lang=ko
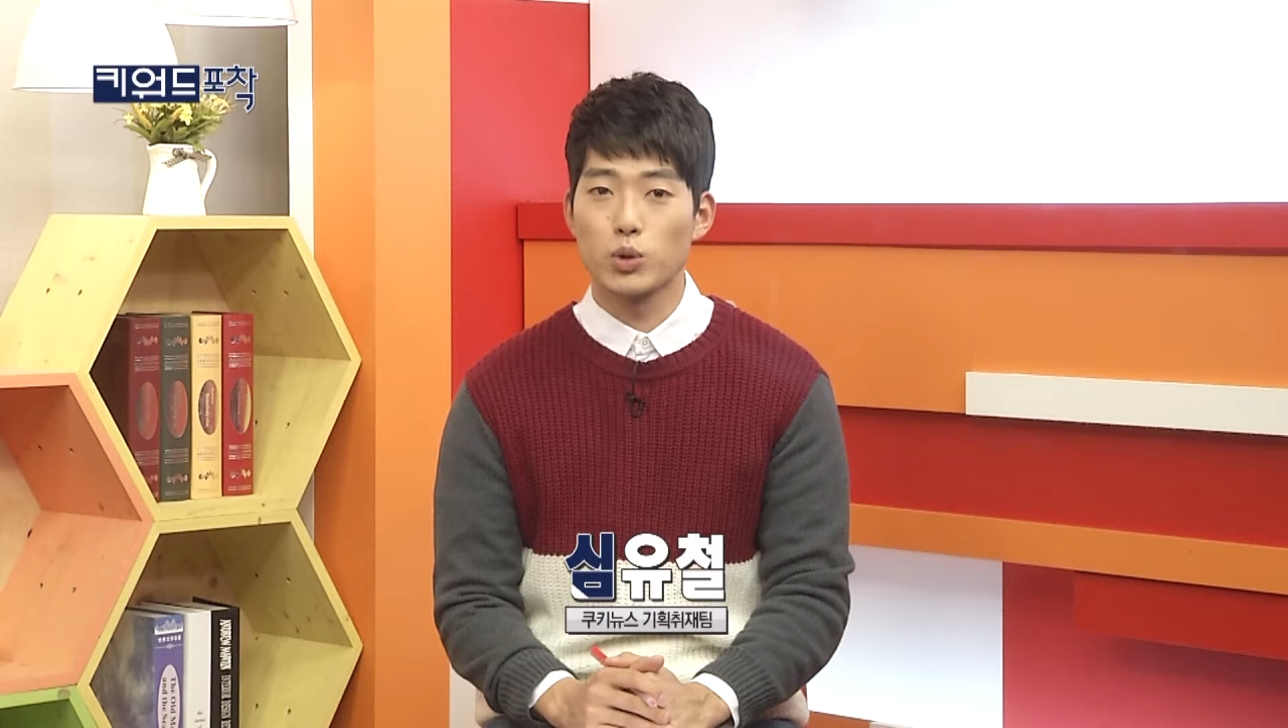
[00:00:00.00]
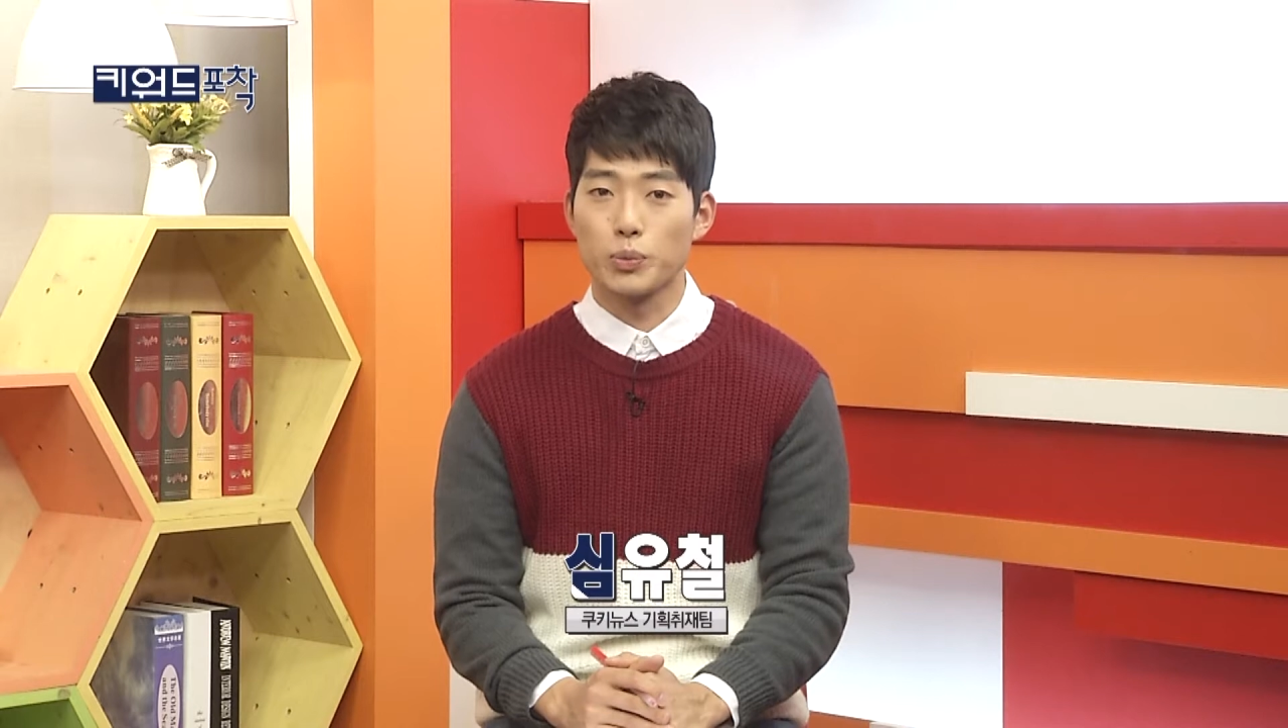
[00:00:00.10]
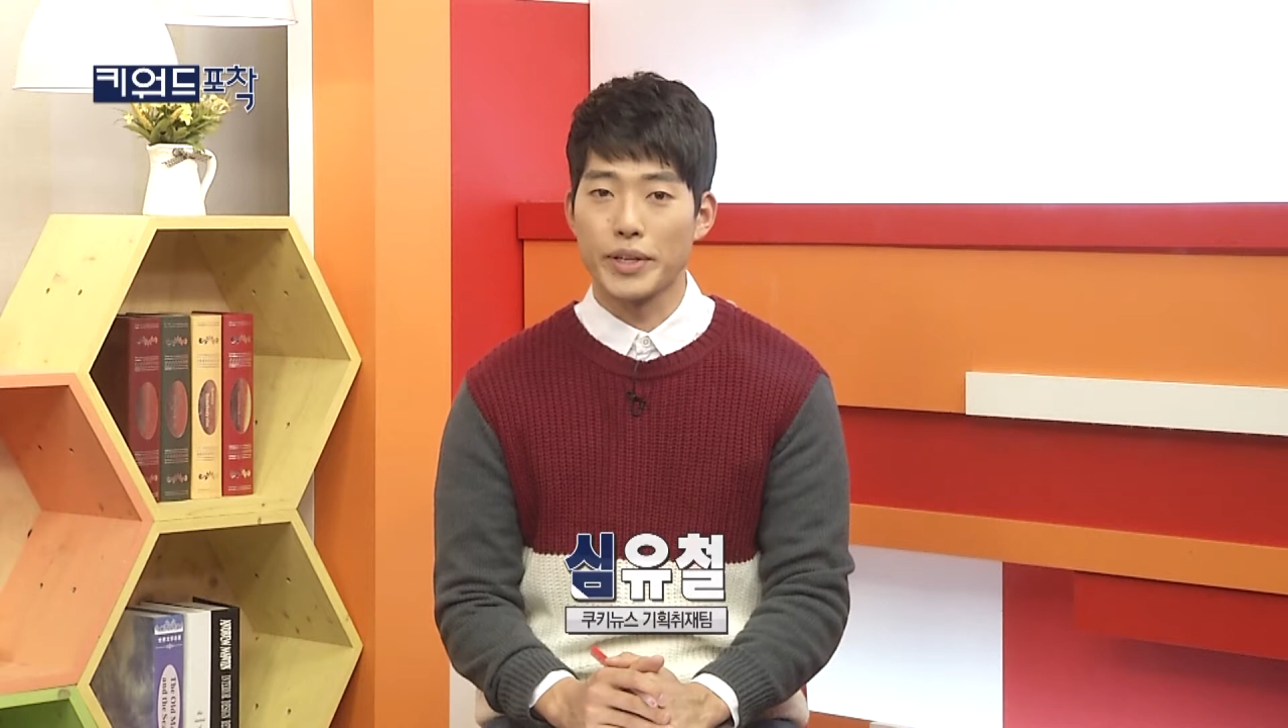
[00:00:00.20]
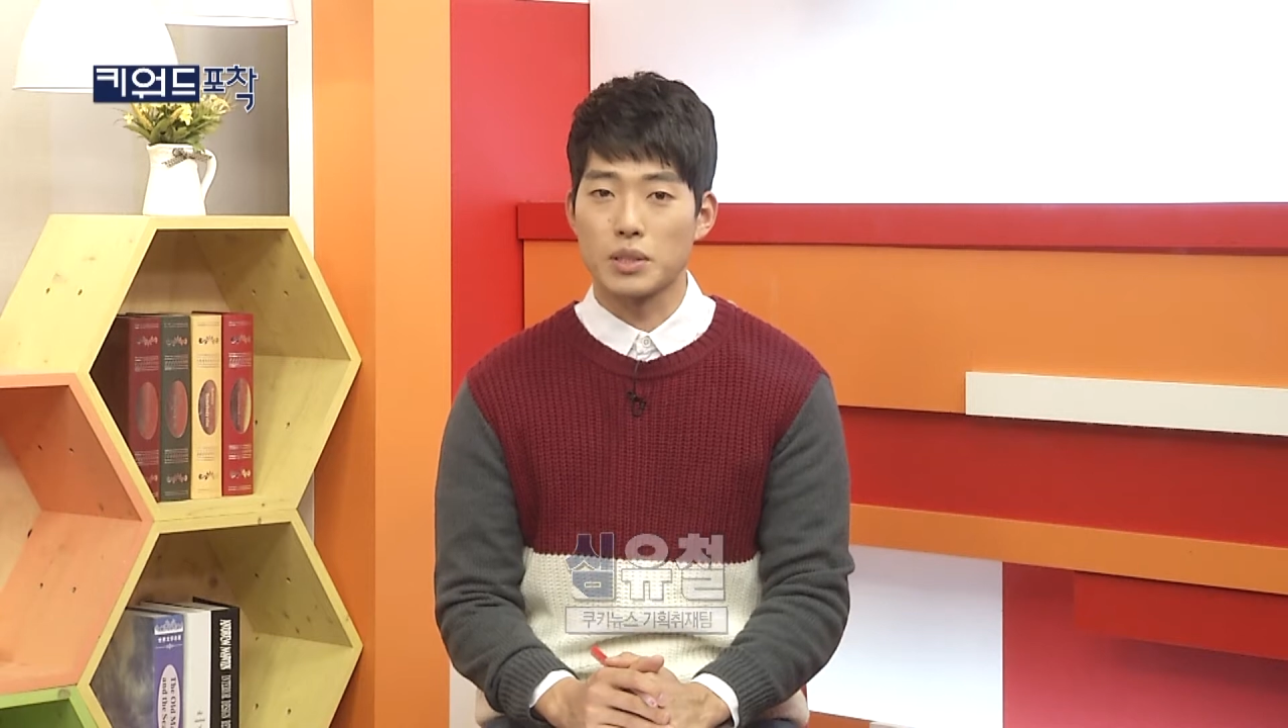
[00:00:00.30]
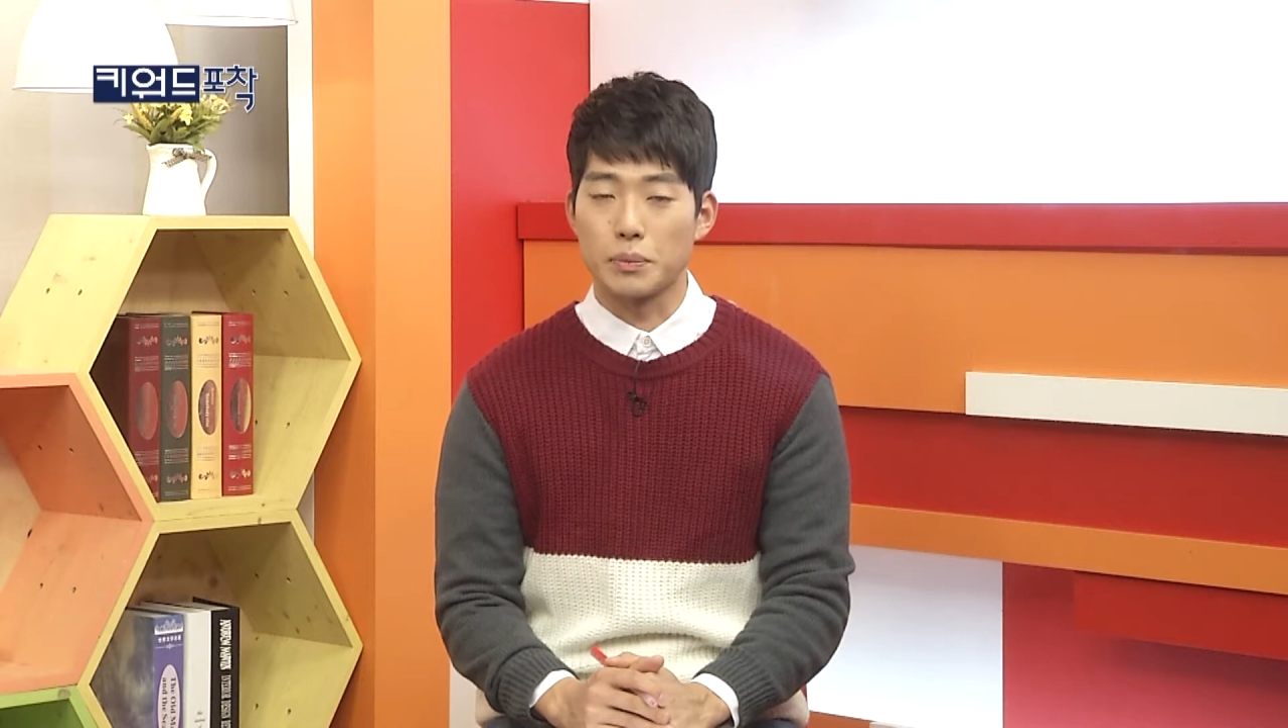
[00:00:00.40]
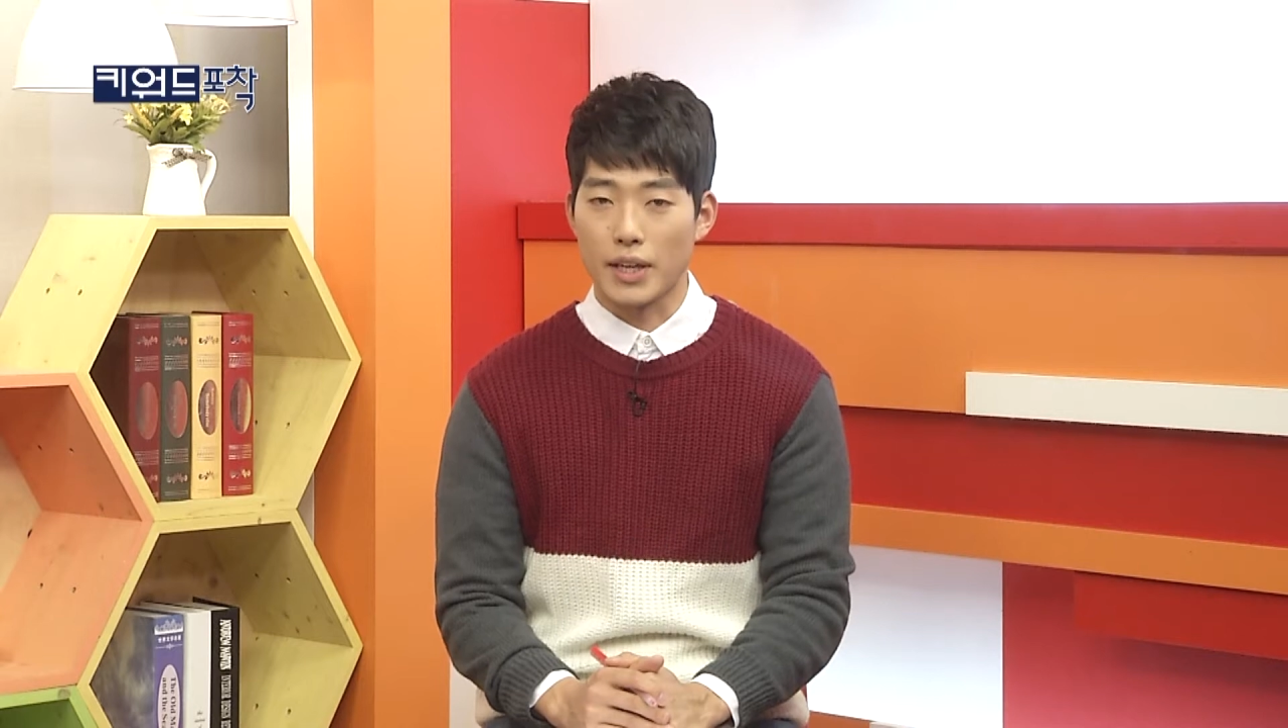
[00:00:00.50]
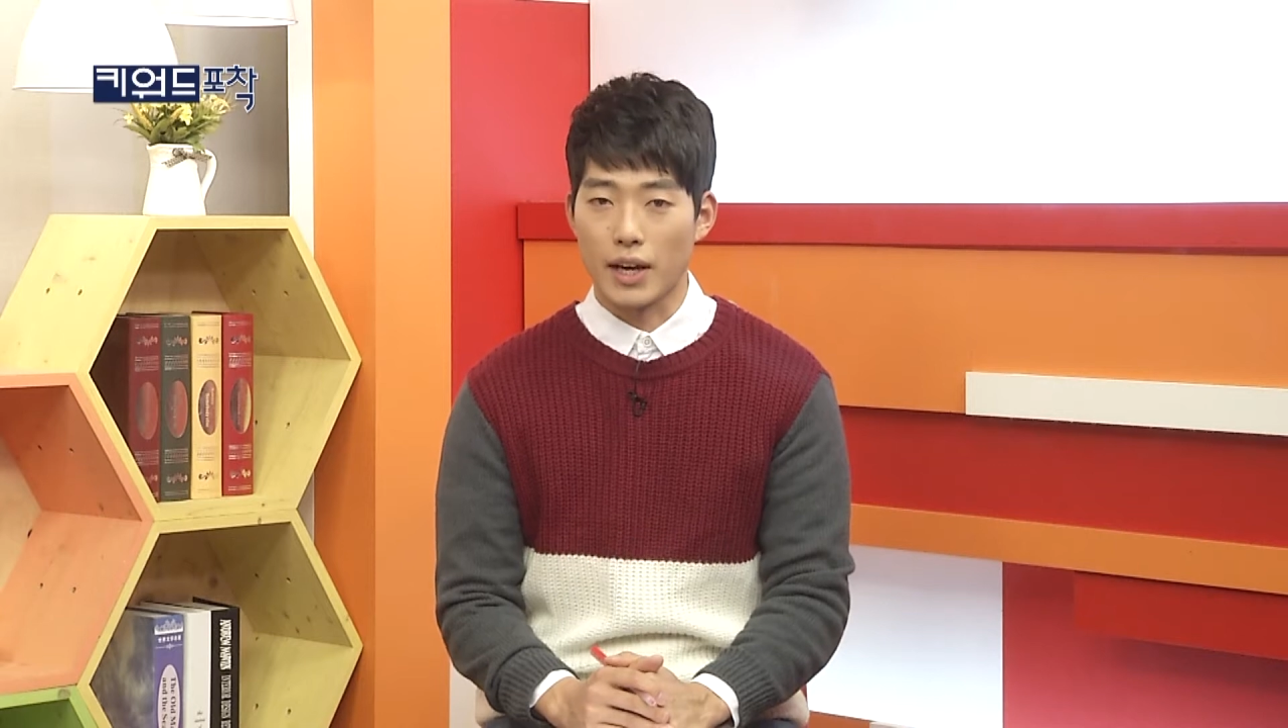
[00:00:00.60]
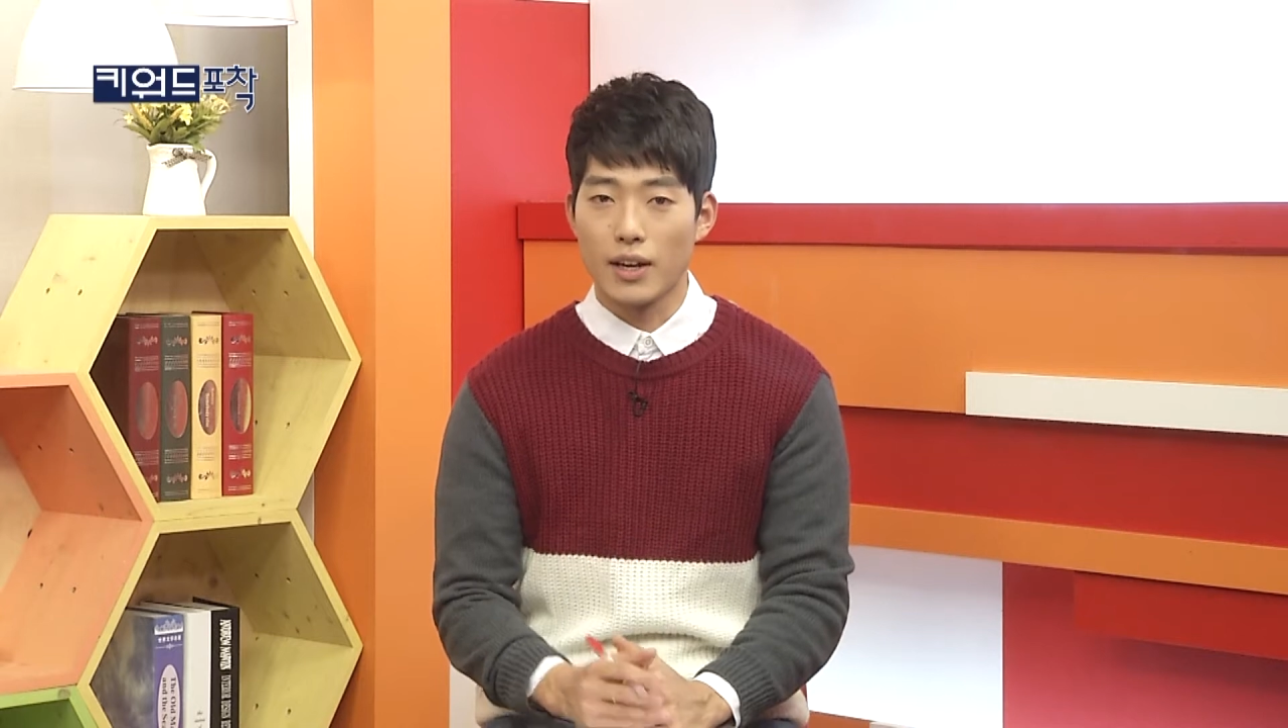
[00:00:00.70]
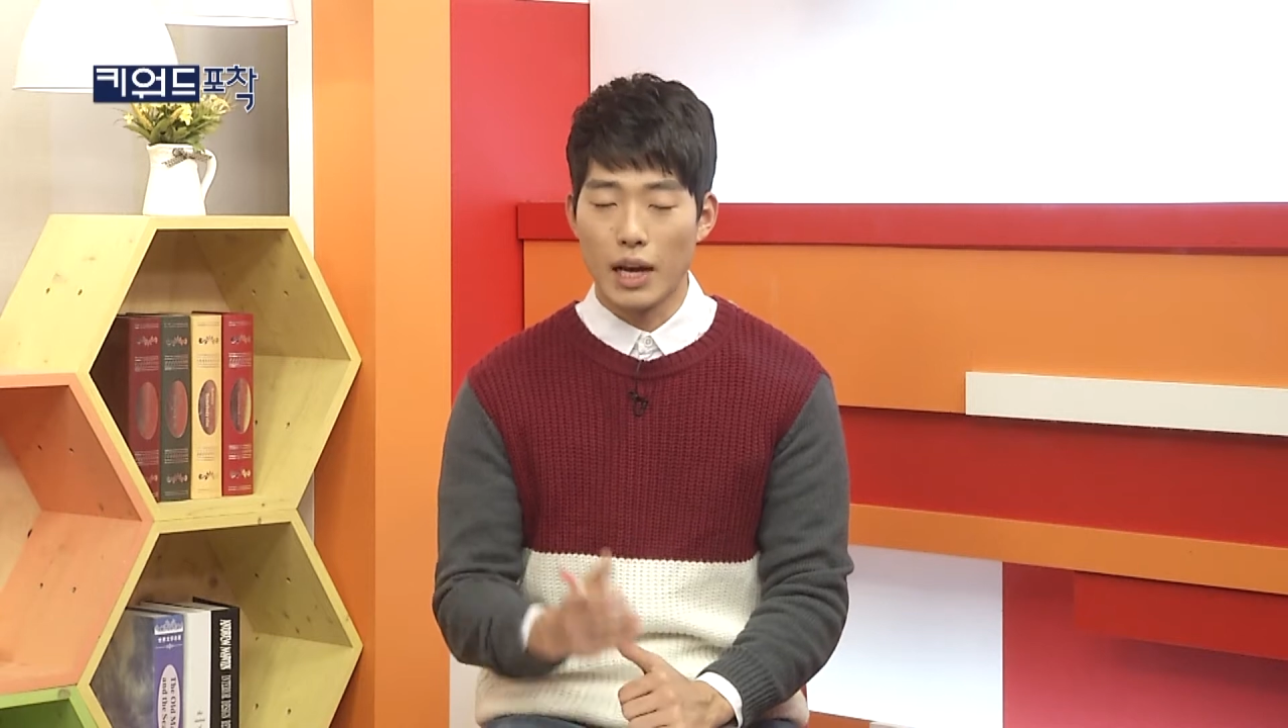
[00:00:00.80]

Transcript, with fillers: 준비했습니다.